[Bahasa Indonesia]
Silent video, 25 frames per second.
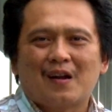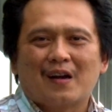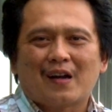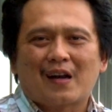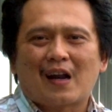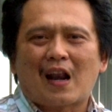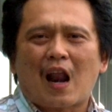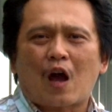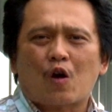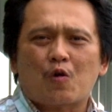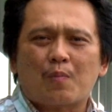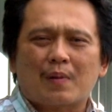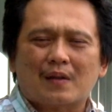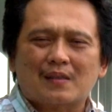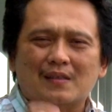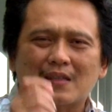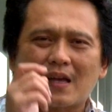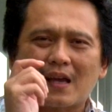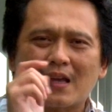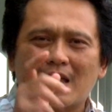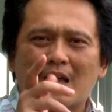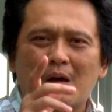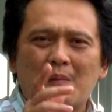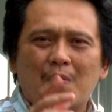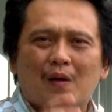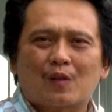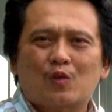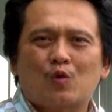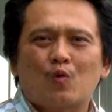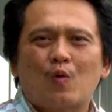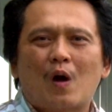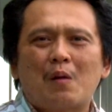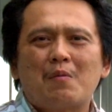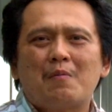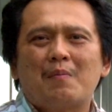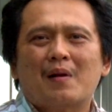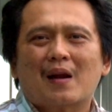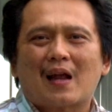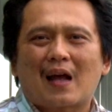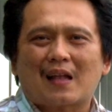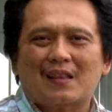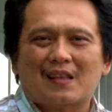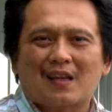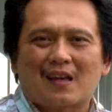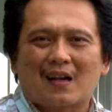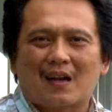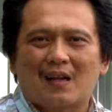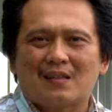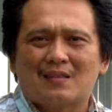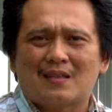Dan aku percaya bahwa Tuhan
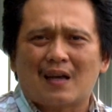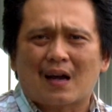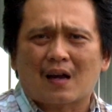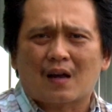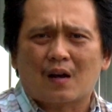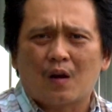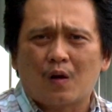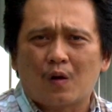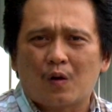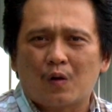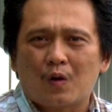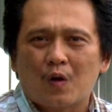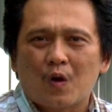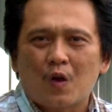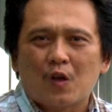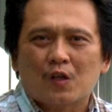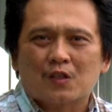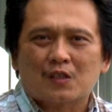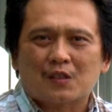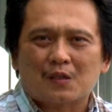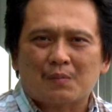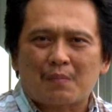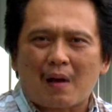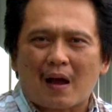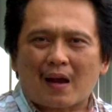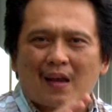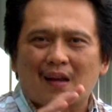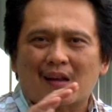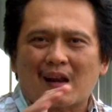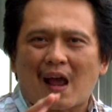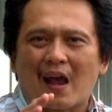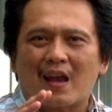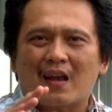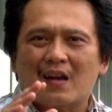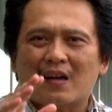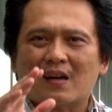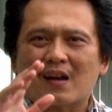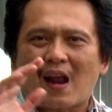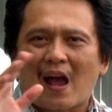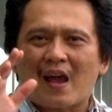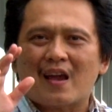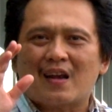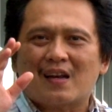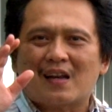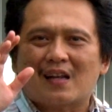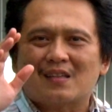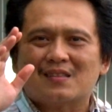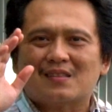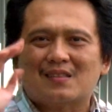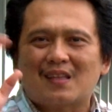memberkati Gereja Glow semakin naik, naik
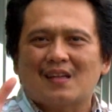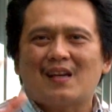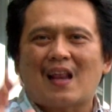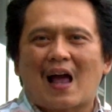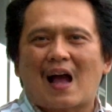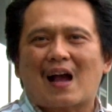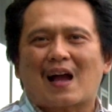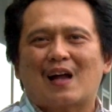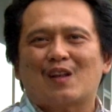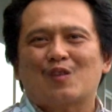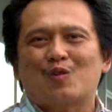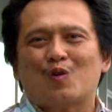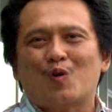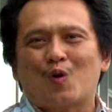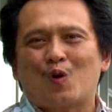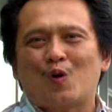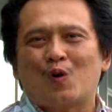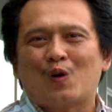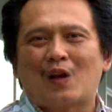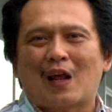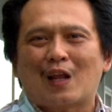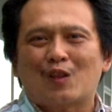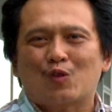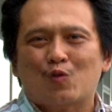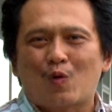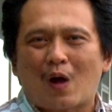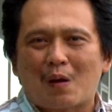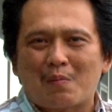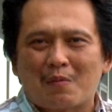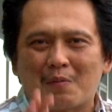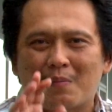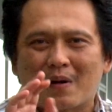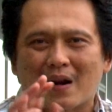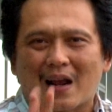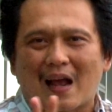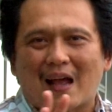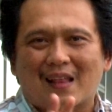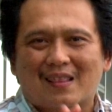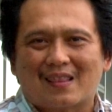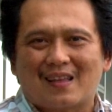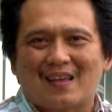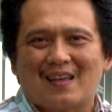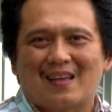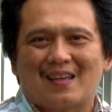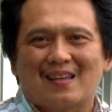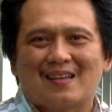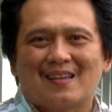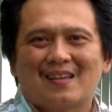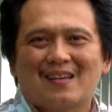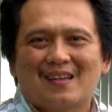dan tidak akan turun dan Tuhan
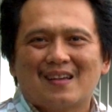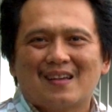memberkati.